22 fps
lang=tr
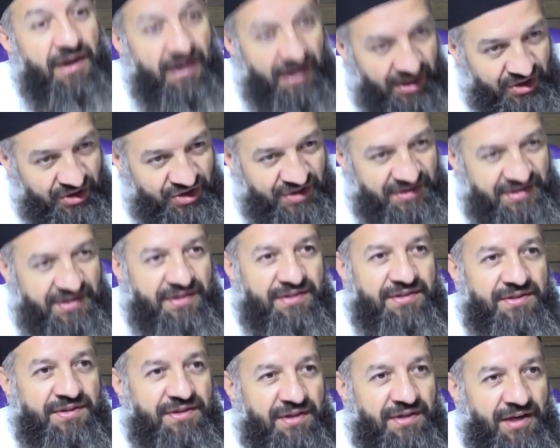
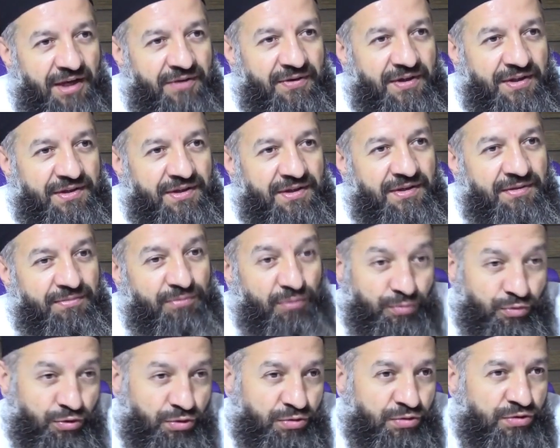Acizliktir. Evet.
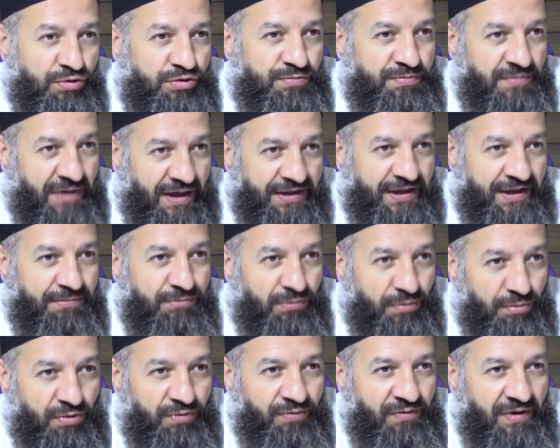Mümkünüz madem
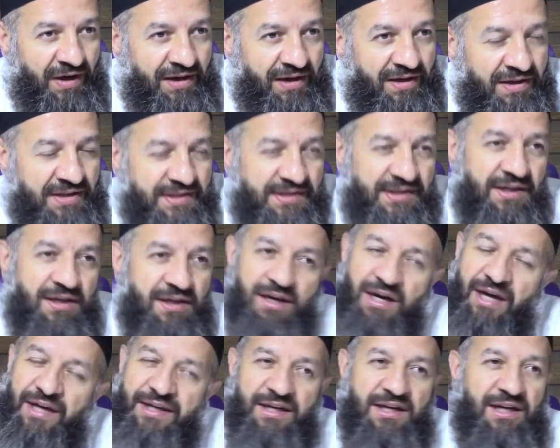mümkün varlığız.
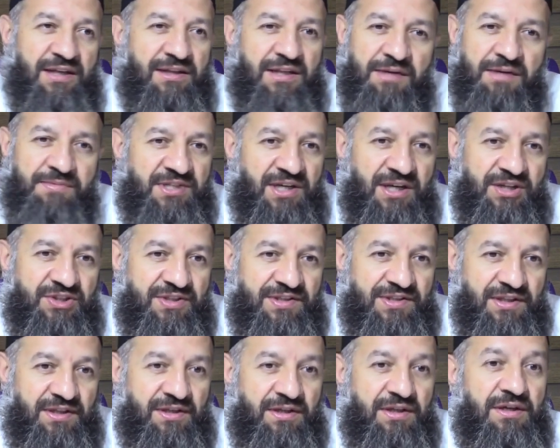Hakikatlerimiz aciz.
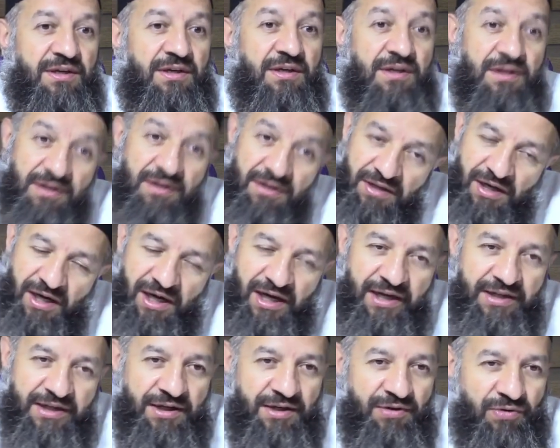Hakir, aciz.
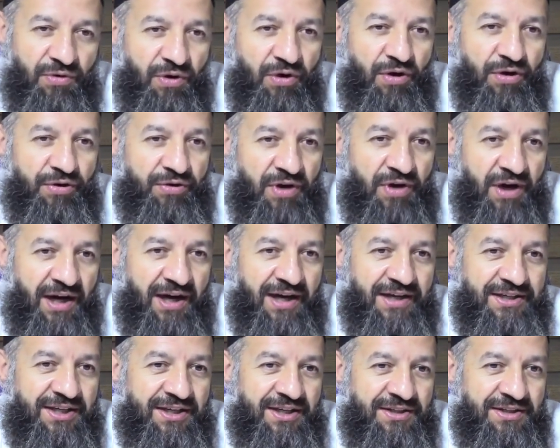Aynen. Hor,
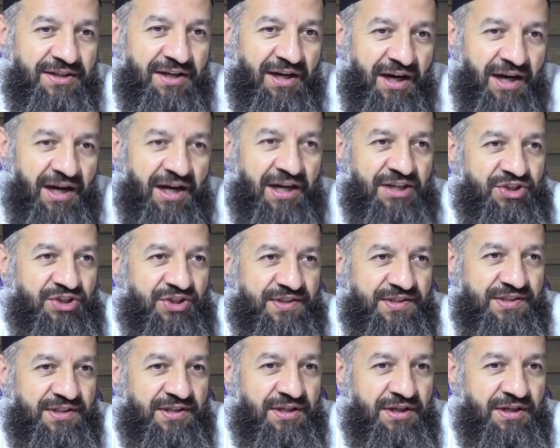hakir,
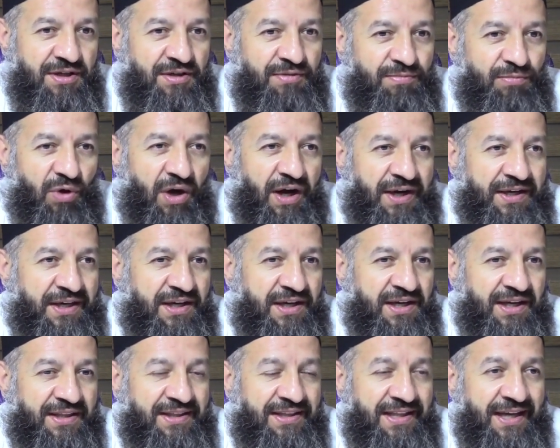aciz. Bu
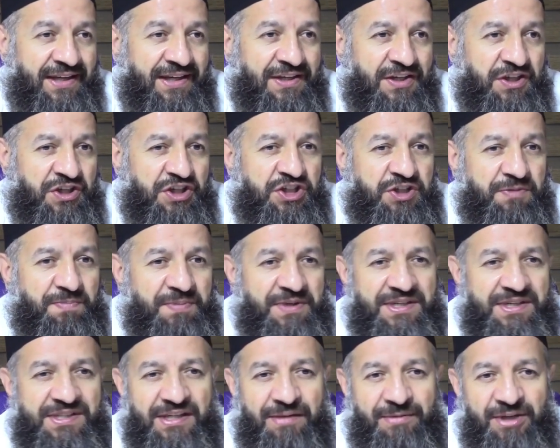hakikatten
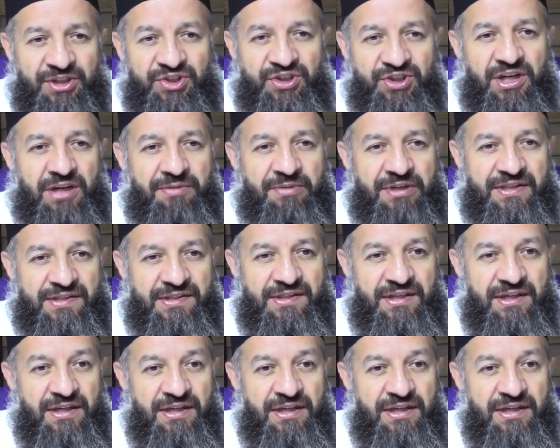hiçbir zaman çıkamayız.